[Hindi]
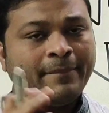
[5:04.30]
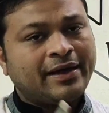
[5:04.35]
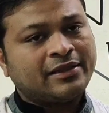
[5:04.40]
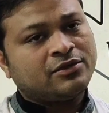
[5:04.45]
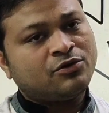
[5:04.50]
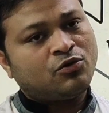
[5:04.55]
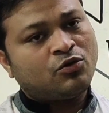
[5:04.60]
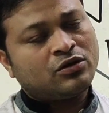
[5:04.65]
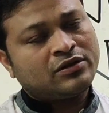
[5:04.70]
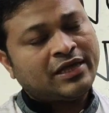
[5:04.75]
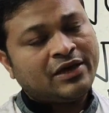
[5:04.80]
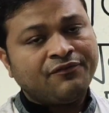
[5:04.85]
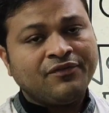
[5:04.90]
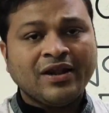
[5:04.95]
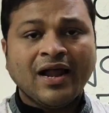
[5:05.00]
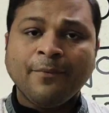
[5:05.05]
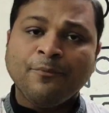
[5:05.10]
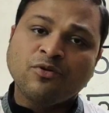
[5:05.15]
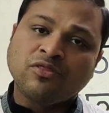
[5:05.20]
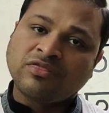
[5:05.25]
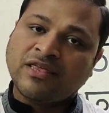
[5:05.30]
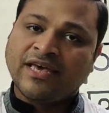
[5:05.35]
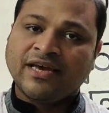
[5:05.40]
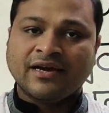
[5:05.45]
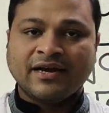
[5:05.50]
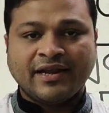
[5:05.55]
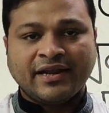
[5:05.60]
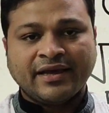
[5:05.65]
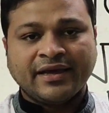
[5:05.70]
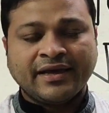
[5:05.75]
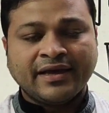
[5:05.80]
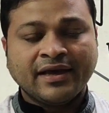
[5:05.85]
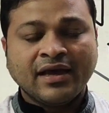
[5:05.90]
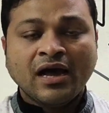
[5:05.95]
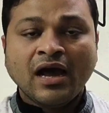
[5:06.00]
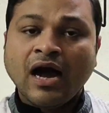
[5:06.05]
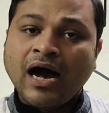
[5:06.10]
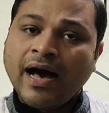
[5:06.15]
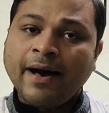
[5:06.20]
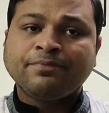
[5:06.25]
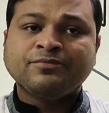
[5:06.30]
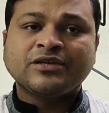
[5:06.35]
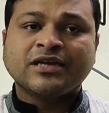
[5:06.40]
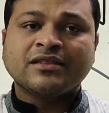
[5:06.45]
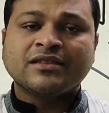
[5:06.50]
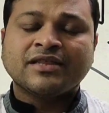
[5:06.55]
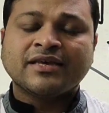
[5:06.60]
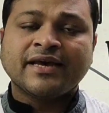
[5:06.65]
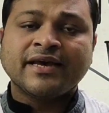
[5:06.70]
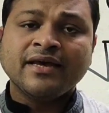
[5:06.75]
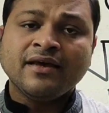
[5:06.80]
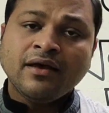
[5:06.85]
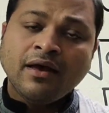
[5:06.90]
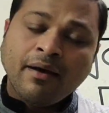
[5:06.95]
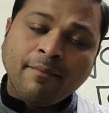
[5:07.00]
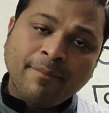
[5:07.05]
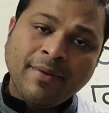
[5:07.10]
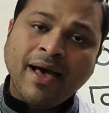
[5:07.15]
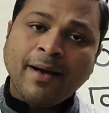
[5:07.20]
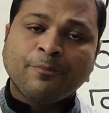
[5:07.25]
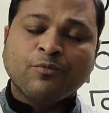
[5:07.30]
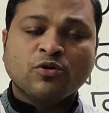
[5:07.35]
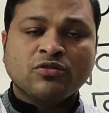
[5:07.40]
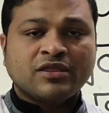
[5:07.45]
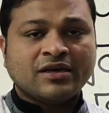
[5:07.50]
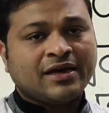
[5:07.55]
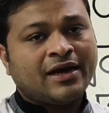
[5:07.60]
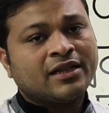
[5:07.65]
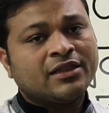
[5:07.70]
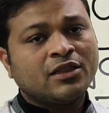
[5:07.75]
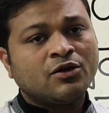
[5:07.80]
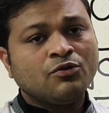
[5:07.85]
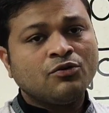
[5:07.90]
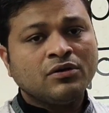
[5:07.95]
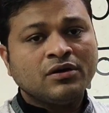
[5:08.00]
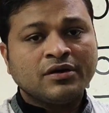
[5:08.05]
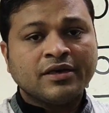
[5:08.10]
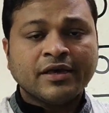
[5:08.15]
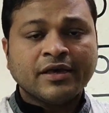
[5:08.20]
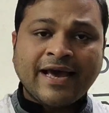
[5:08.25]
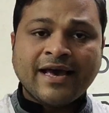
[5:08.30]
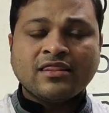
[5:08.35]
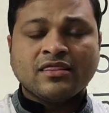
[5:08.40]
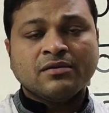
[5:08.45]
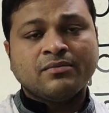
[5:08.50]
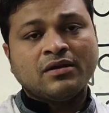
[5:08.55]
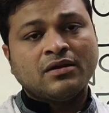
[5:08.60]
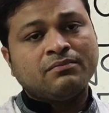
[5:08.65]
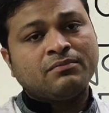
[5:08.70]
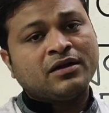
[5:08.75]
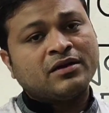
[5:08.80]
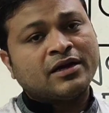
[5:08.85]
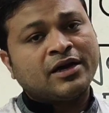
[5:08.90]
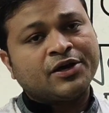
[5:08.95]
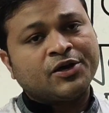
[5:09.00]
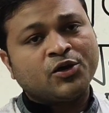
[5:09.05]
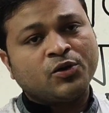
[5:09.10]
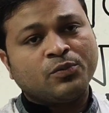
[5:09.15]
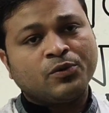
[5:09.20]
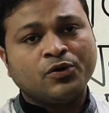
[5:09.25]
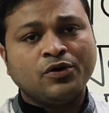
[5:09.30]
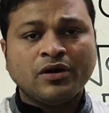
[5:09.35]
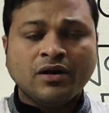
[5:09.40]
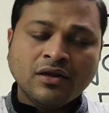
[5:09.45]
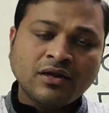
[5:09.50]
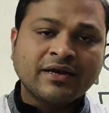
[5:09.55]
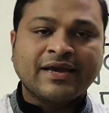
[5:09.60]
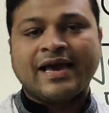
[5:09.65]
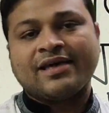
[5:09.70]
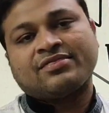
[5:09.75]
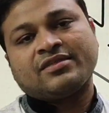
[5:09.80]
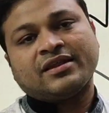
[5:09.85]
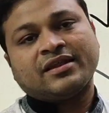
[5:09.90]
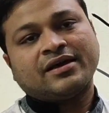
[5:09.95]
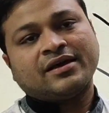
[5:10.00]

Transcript: मेथड होता है फिर आप उससे ही करेंगे अब चलते हैं मैं आपको सिखाता हूं कि डेसिमल नंबर का क्यूब रूट कैसे